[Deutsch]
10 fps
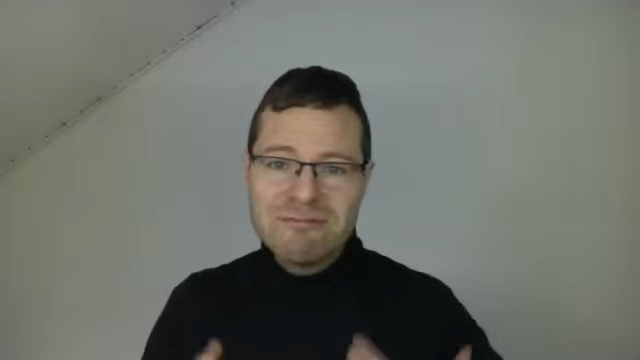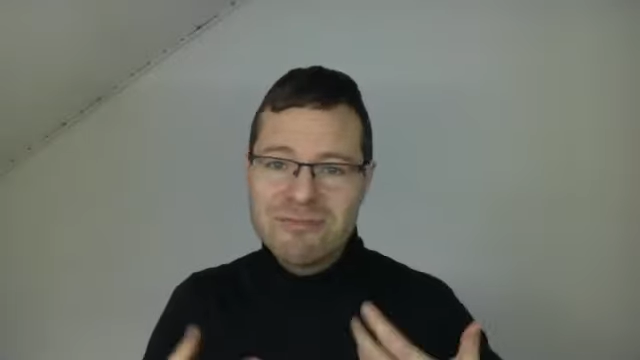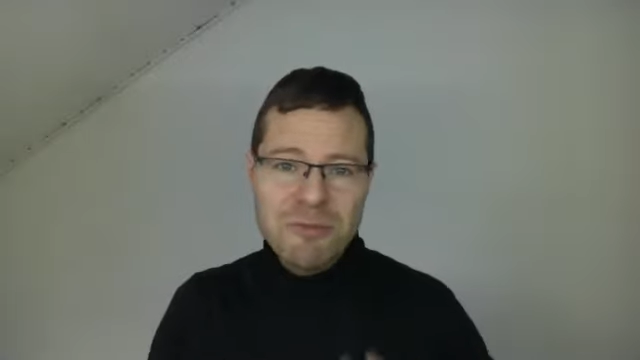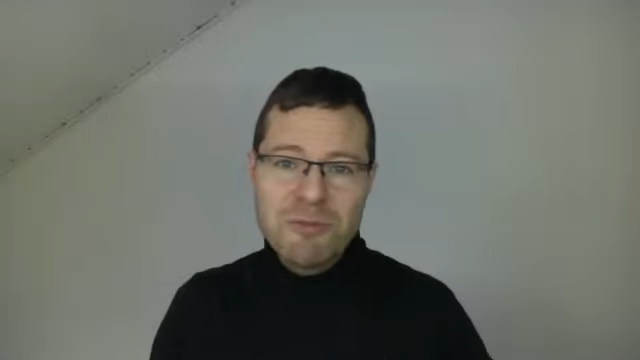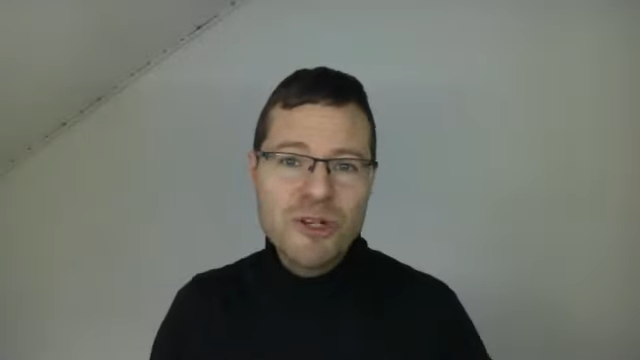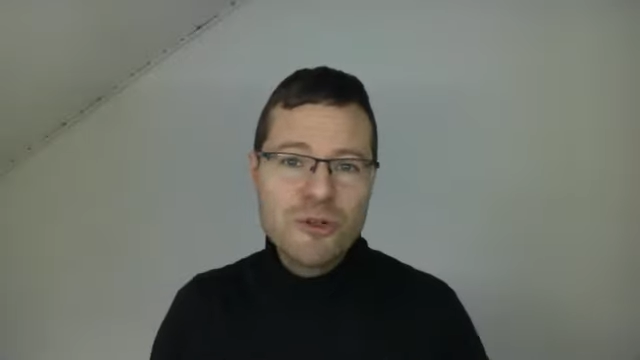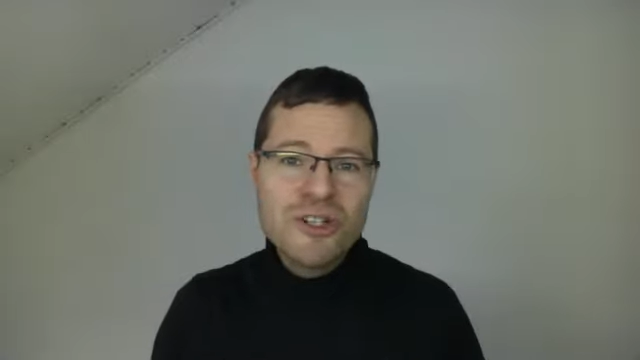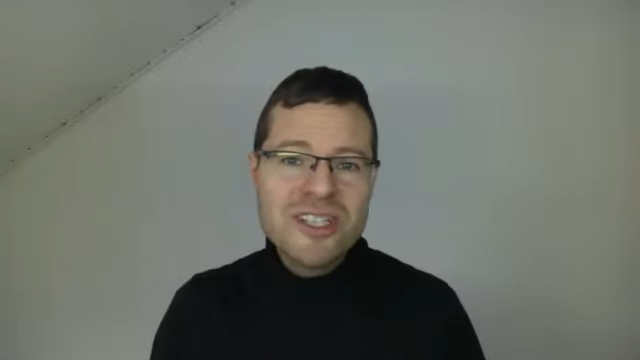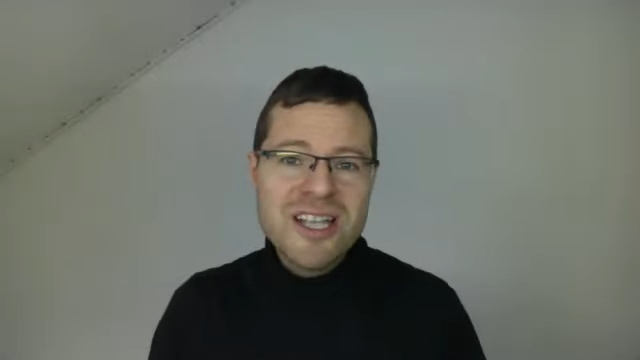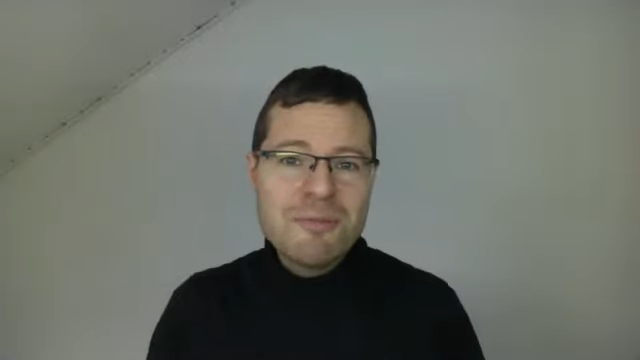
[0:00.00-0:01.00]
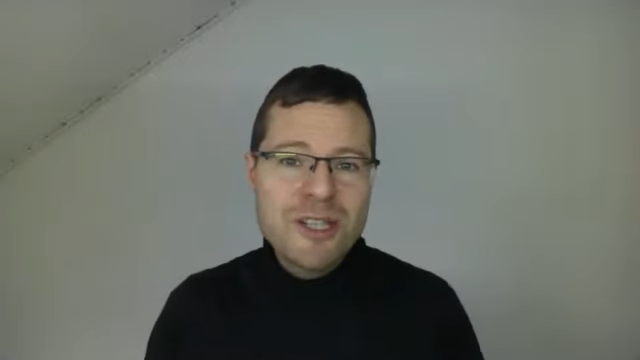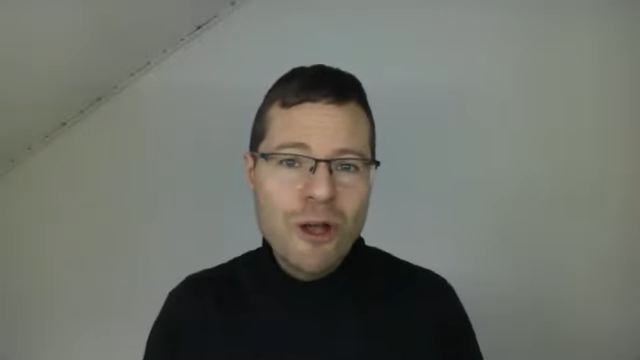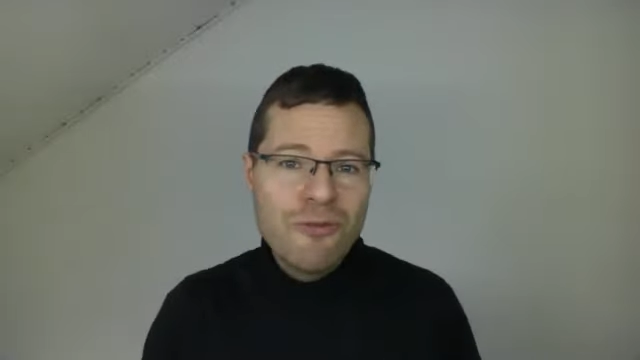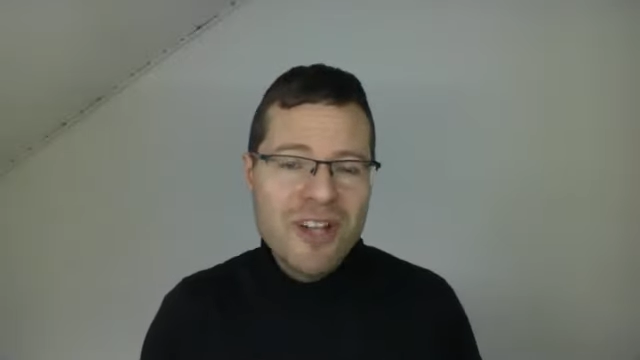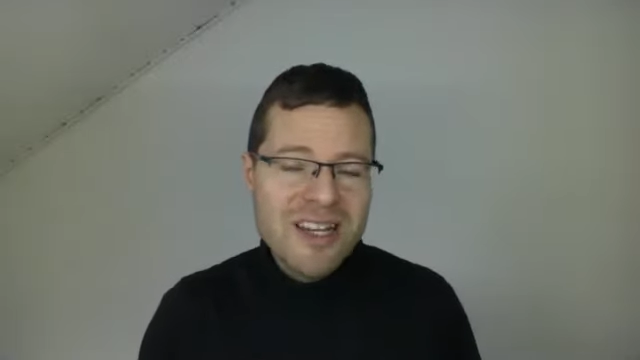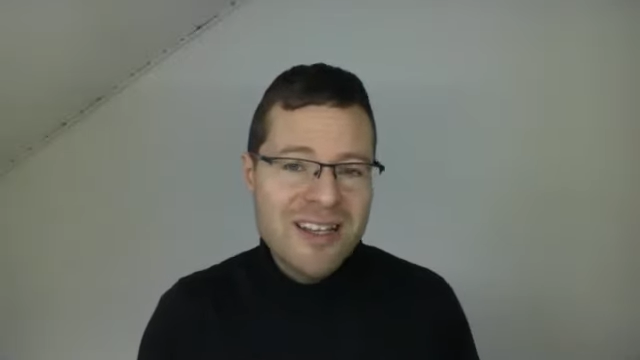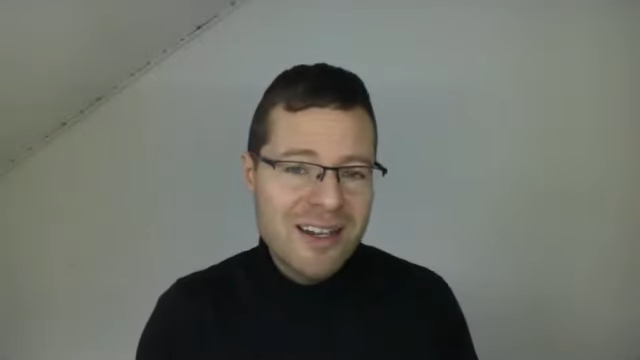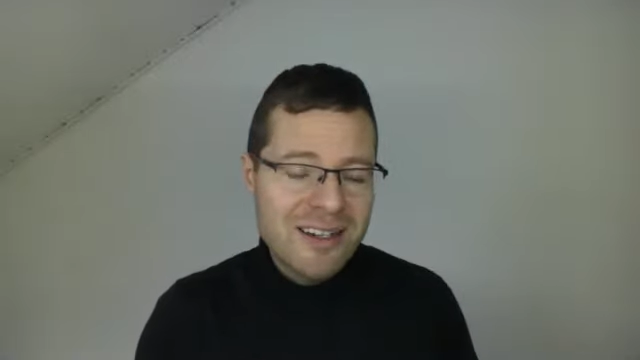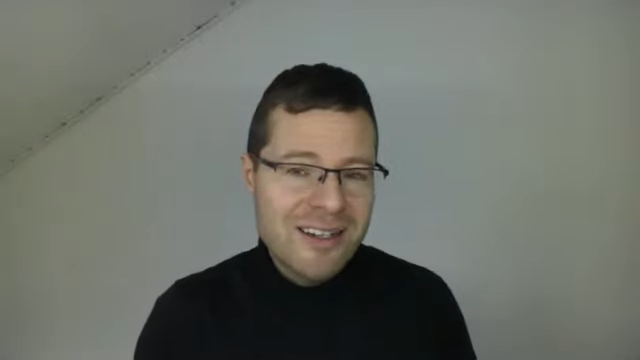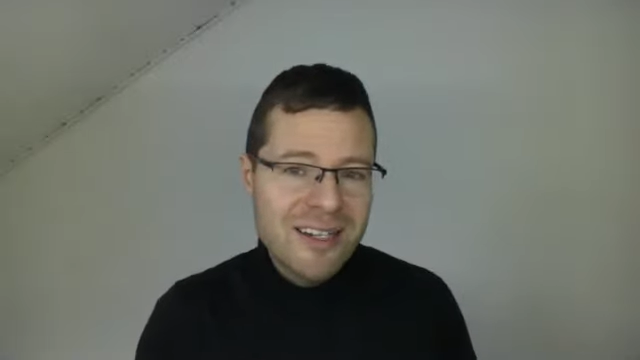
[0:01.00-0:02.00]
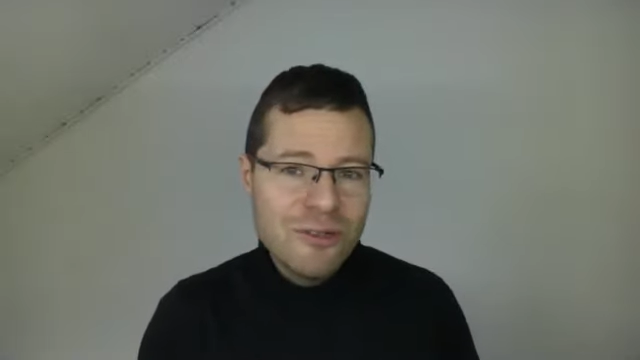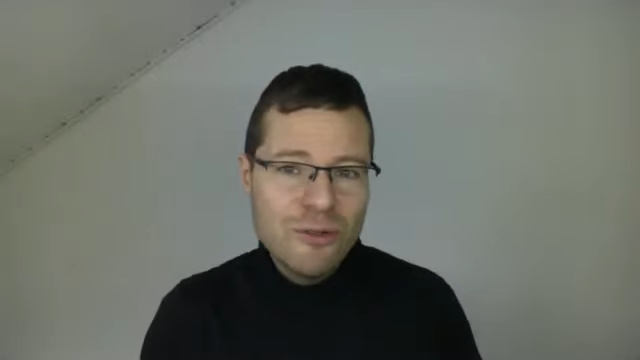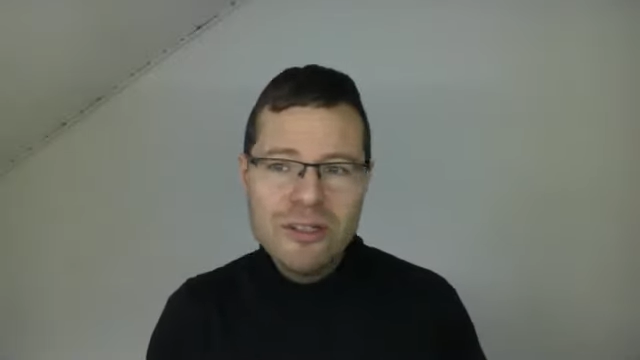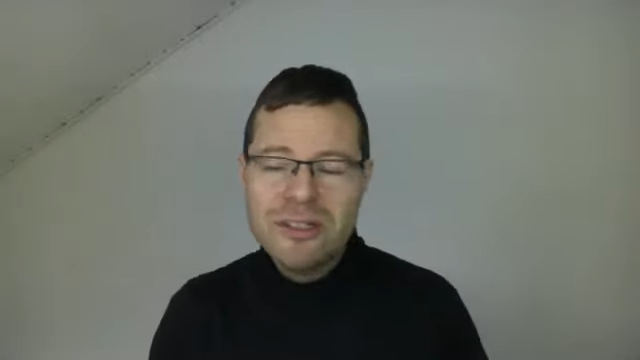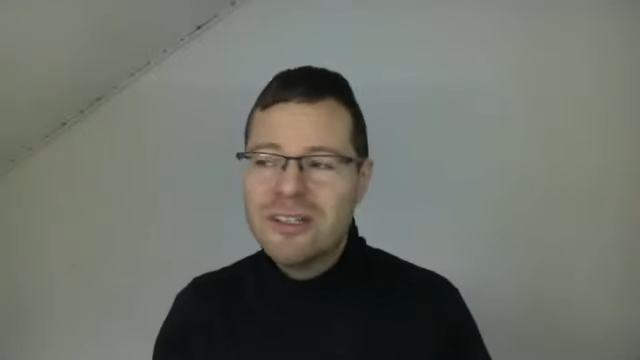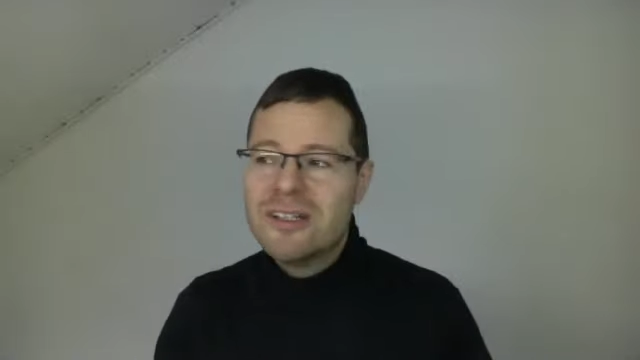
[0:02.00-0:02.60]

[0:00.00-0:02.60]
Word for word: gebe ich mir natürlich selbst auch wenig Anerkennung.